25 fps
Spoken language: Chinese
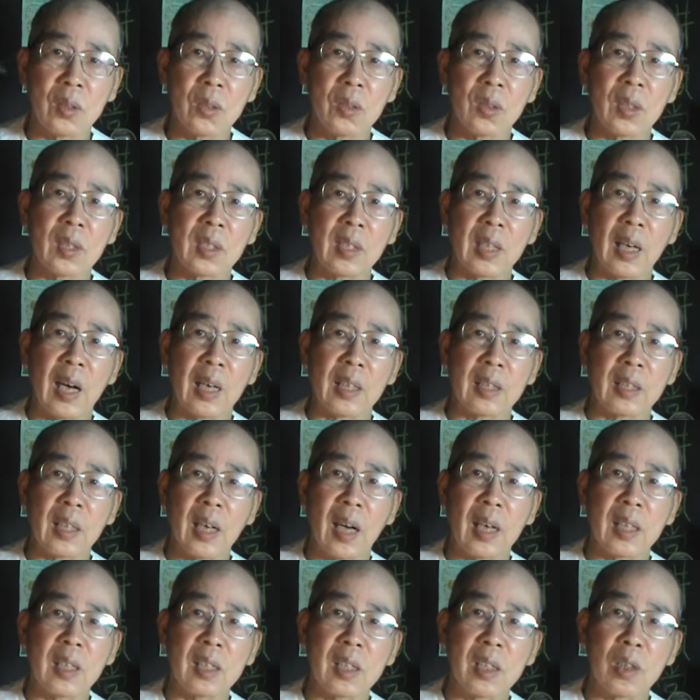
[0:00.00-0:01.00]
就像打
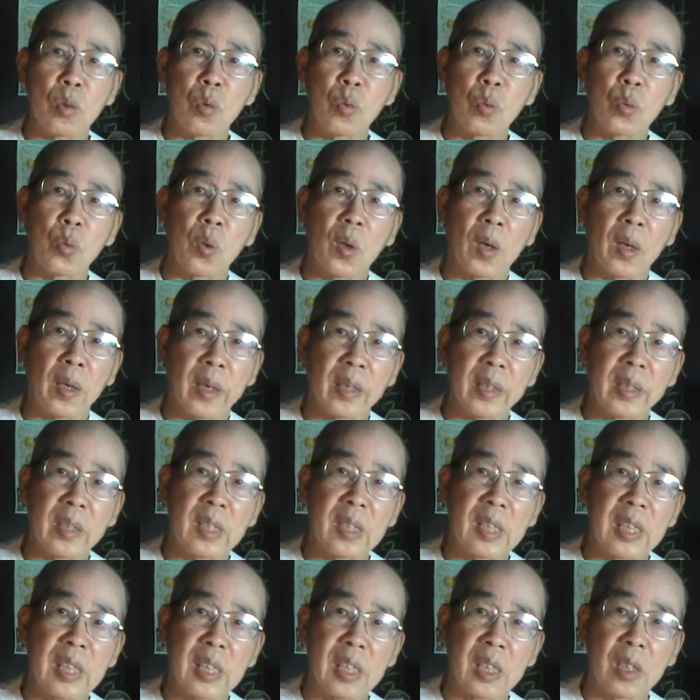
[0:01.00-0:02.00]
打一只猪好了，一
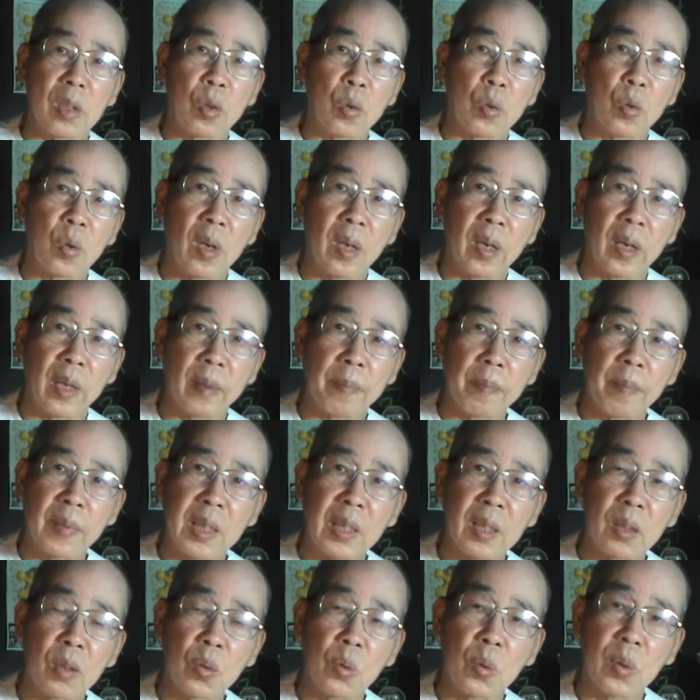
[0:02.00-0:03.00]
只死猪好了，
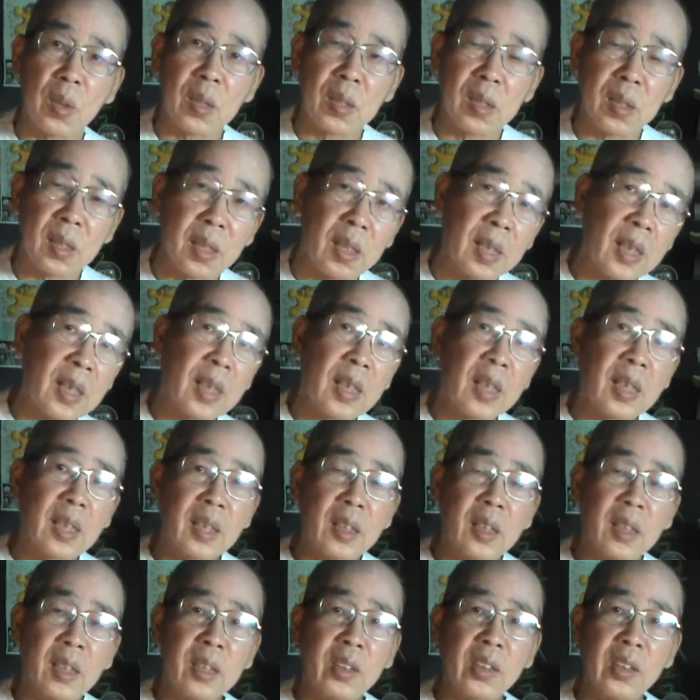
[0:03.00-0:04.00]
猪的尸体。
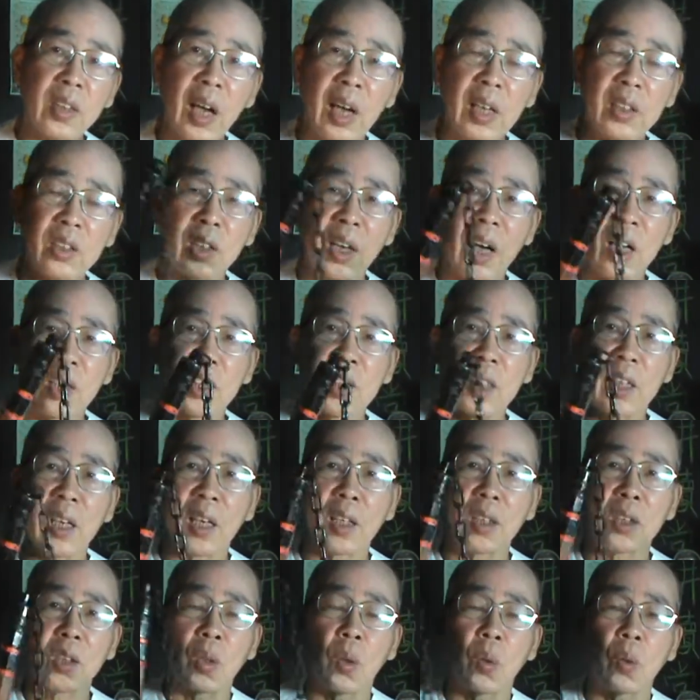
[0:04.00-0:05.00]
你打打击
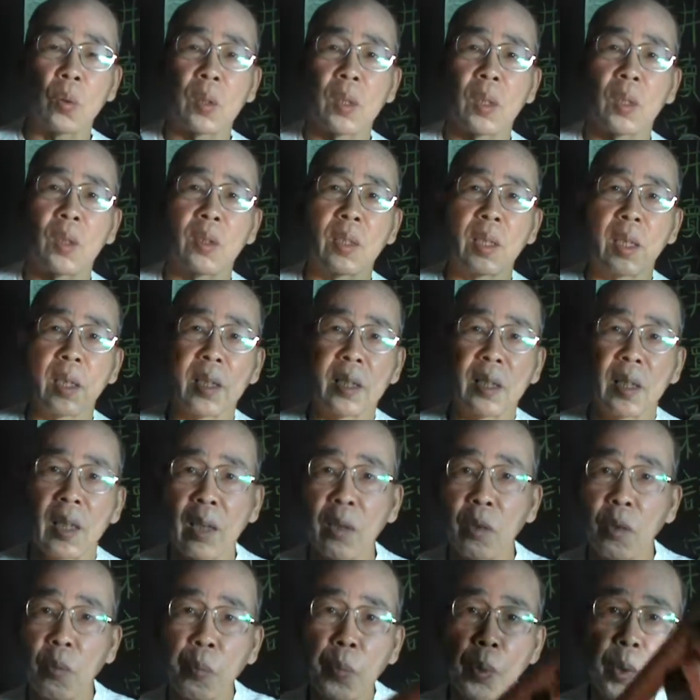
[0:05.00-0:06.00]
它头之后，它可能还
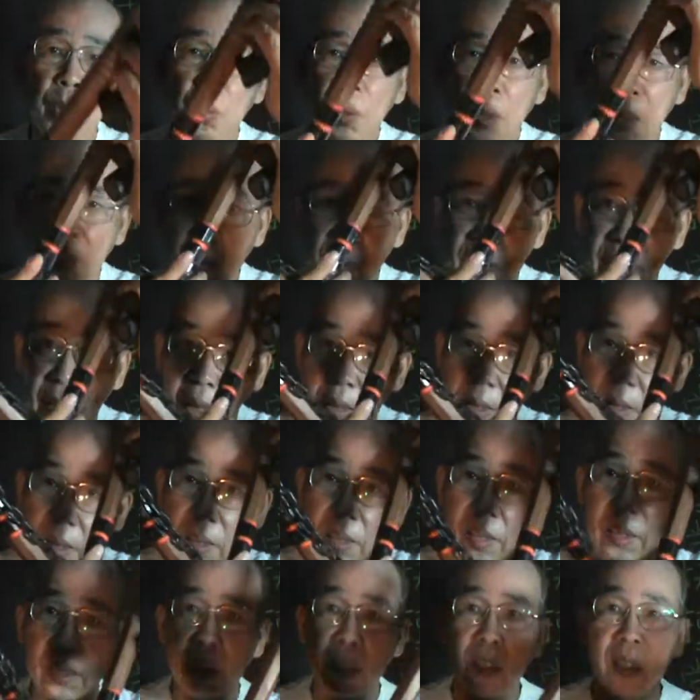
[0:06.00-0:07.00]
会崩回来，又打到
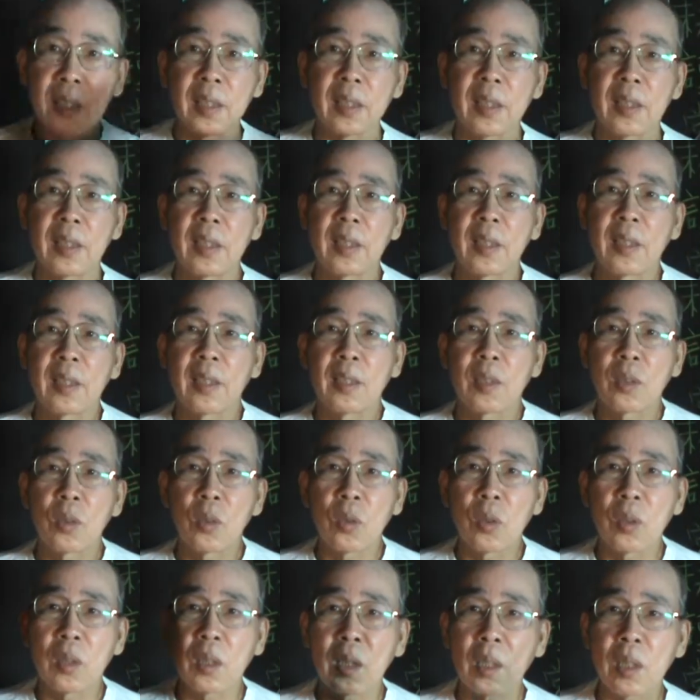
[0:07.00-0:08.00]
你。
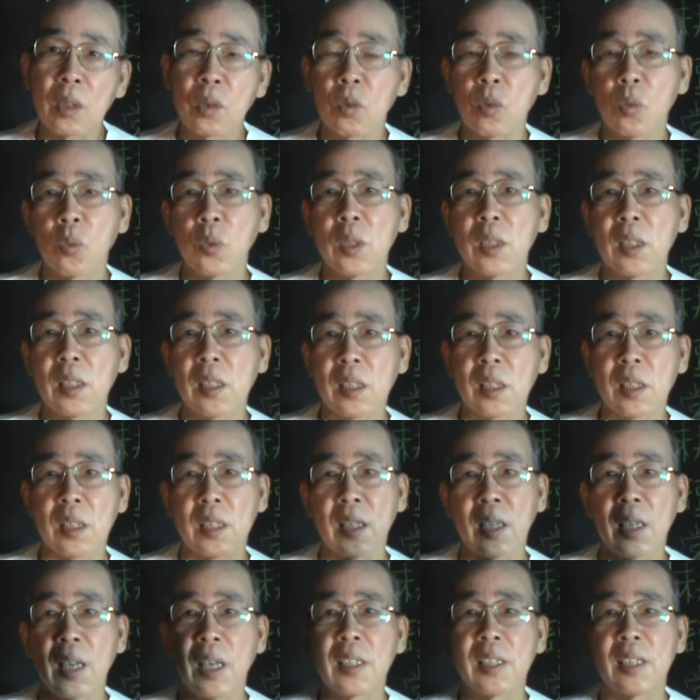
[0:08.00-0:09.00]
那个珠是死
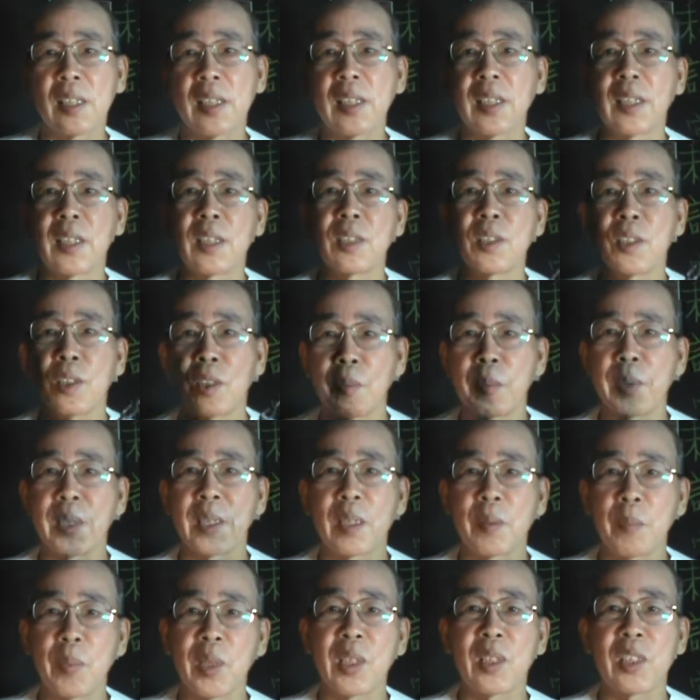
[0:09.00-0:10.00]
的，但是你可能就会被
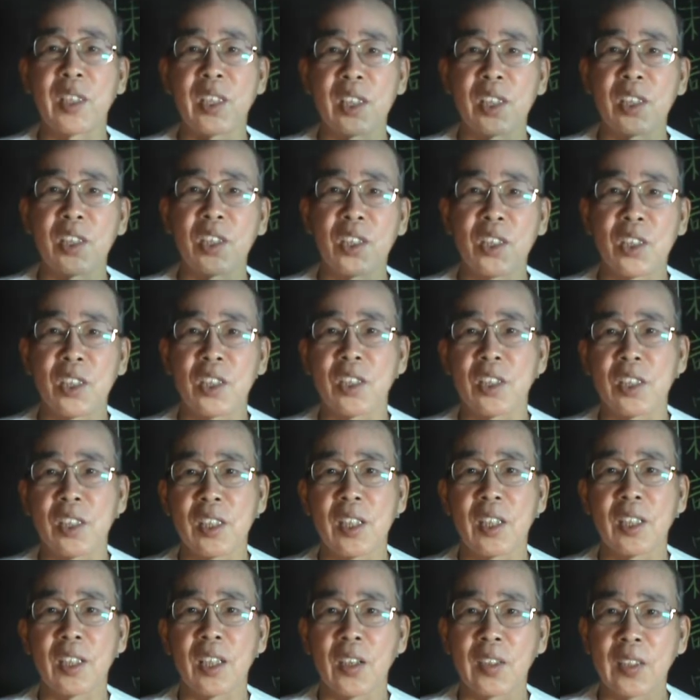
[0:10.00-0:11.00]
被急急
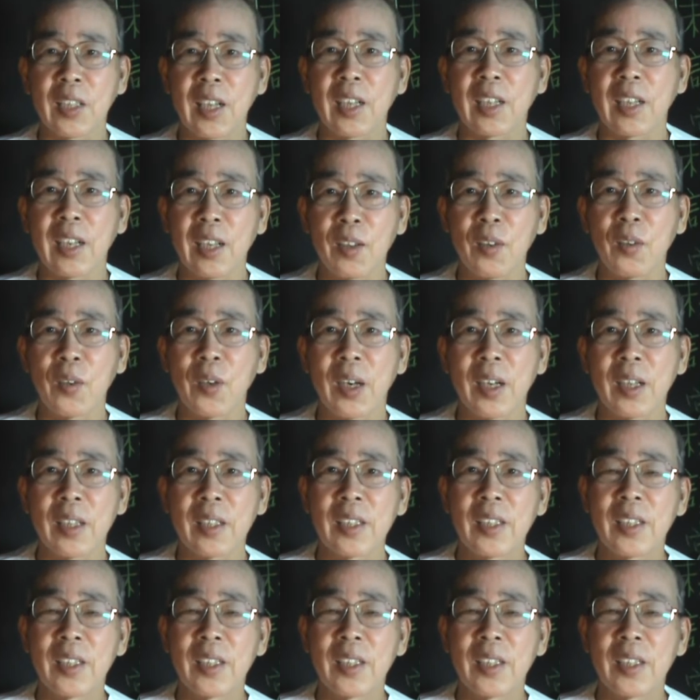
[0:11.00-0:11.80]
得脑袋开花，